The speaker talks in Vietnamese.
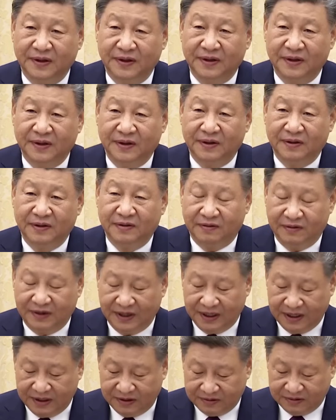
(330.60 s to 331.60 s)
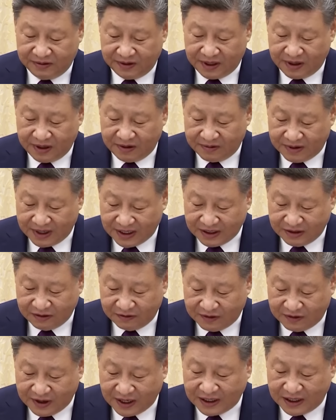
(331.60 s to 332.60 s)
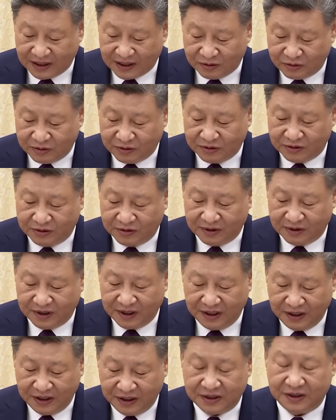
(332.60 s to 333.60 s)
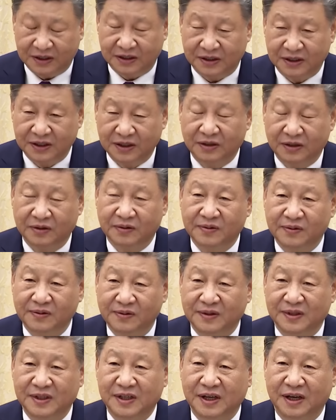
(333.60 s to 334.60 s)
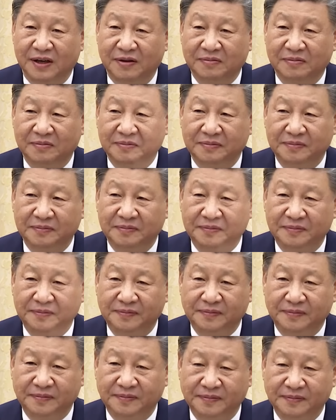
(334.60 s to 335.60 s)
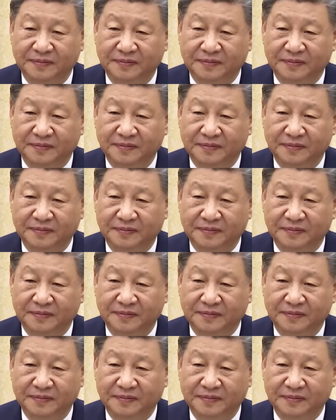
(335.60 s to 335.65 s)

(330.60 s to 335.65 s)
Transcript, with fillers: giữ vững tự chủ chiến lược và duy trì vị thế trung tâm, kiên quyết phản đối các thế lực bên